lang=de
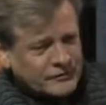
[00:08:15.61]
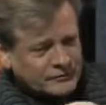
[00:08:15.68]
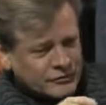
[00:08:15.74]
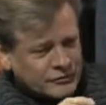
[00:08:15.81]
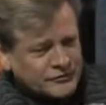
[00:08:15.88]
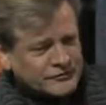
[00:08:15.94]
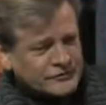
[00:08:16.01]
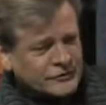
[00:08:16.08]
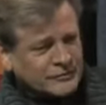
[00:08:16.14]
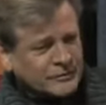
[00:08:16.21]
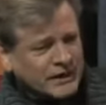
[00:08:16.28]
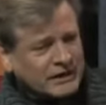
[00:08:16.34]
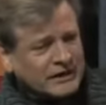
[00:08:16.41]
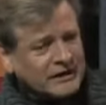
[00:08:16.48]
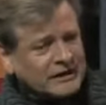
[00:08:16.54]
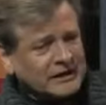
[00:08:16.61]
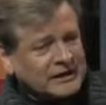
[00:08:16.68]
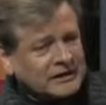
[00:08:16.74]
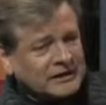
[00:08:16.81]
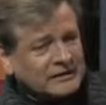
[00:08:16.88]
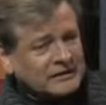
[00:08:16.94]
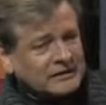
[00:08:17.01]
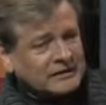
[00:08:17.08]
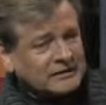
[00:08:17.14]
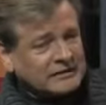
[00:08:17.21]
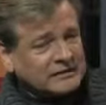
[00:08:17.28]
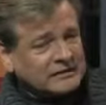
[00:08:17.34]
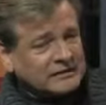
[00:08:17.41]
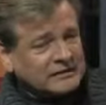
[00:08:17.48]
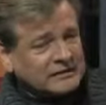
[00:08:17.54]
zum Schluss nochmal äh,
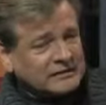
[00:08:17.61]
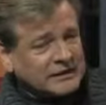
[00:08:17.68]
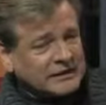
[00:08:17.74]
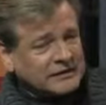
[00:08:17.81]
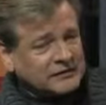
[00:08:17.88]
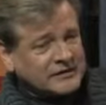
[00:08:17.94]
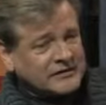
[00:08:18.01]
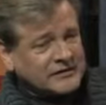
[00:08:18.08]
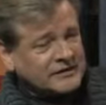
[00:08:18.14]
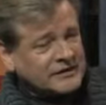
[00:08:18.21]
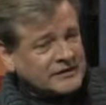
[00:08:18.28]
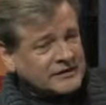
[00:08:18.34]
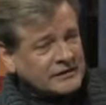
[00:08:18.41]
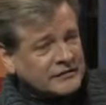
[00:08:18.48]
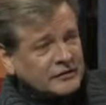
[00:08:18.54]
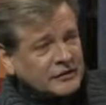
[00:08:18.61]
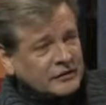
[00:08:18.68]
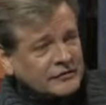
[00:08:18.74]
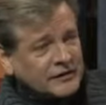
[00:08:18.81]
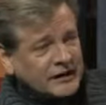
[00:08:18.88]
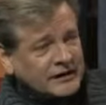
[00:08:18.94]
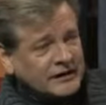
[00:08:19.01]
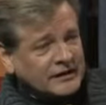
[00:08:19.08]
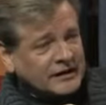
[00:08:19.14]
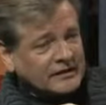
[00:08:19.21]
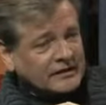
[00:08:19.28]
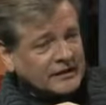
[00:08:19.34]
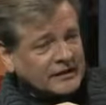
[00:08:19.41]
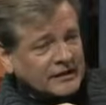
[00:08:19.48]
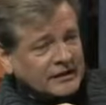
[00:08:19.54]
äh, etwas intensiver drauf
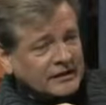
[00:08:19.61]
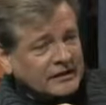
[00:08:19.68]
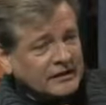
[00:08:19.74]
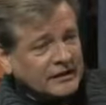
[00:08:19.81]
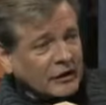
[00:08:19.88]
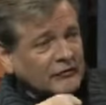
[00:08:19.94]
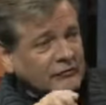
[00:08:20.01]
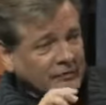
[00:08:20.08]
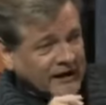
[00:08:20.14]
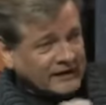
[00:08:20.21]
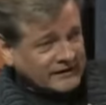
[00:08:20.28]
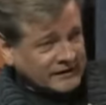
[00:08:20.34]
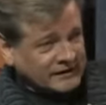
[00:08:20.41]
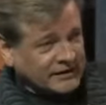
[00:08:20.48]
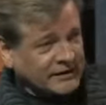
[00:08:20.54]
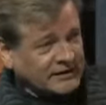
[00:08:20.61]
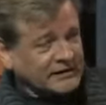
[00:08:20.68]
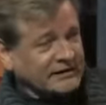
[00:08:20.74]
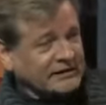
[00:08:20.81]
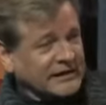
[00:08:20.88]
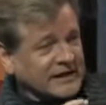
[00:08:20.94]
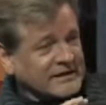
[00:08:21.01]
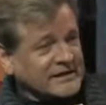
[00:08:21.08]
eingehen, äh, auf Malta tätig.